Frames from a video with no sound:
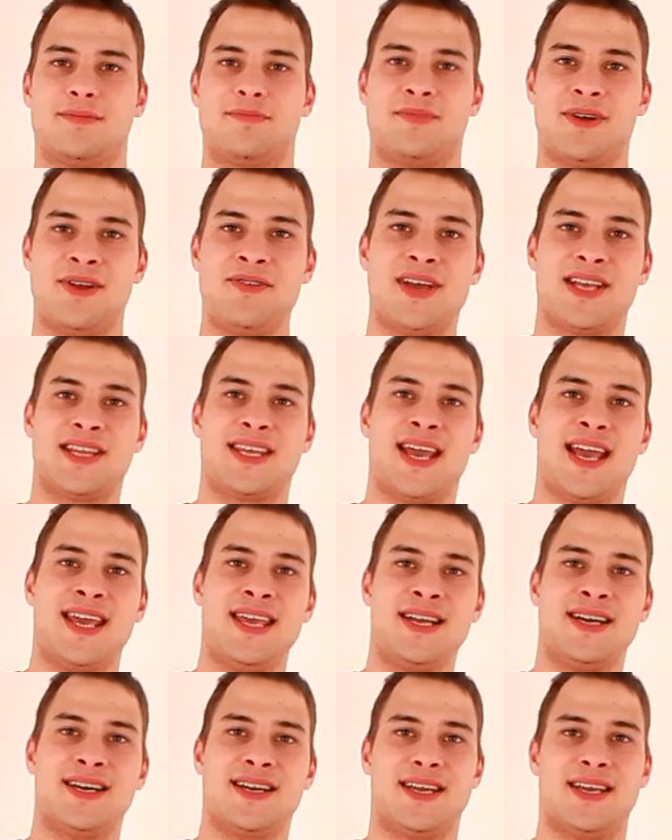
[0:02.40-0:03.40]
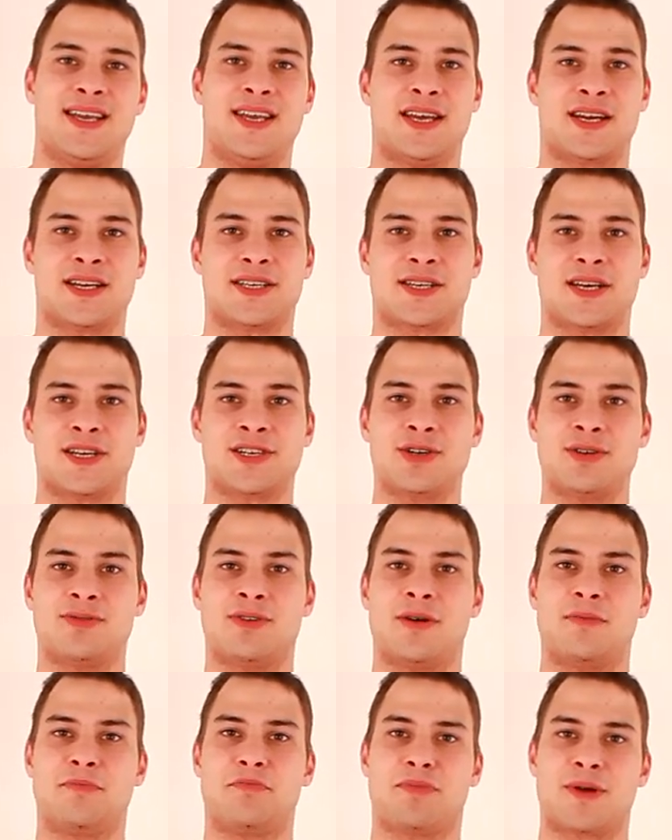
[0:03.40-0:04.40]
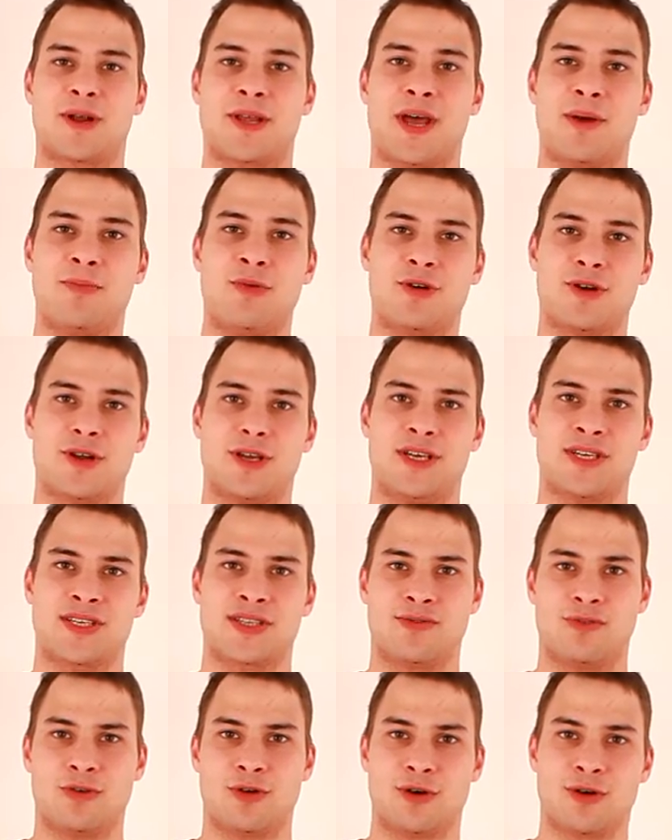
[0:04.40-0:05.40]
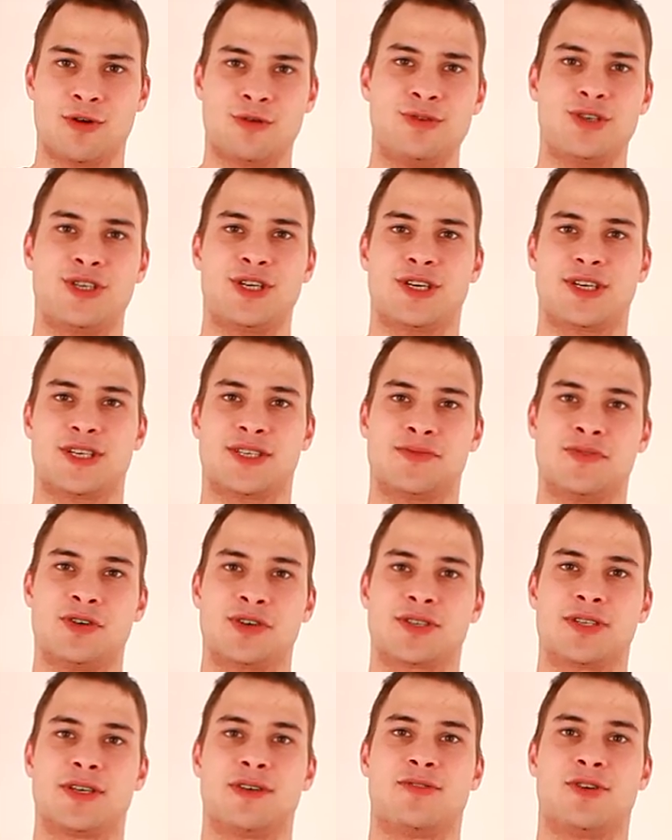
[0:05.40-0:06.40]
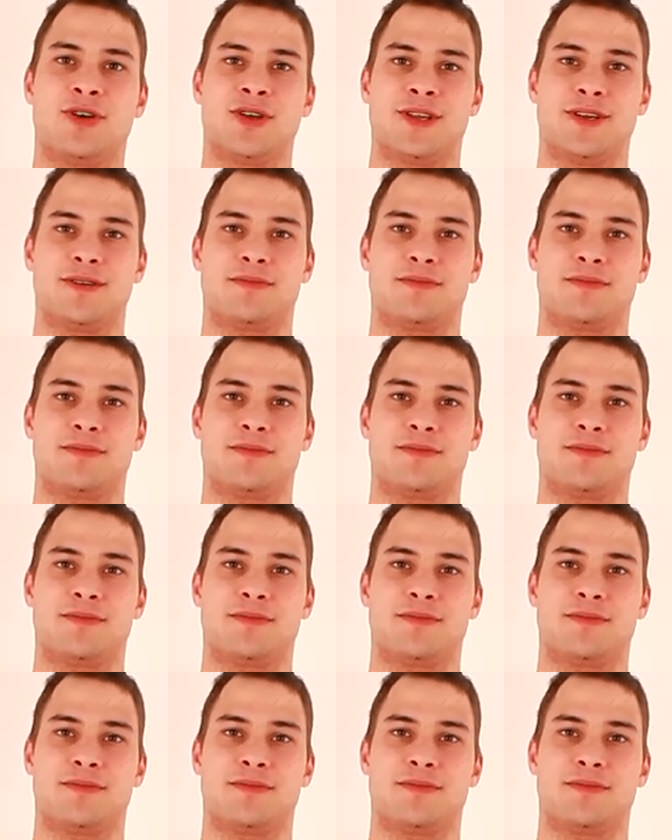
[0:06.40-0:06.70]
Привет, я Игорь и я расскажу вам про набор из двух ручек «Звездные войны».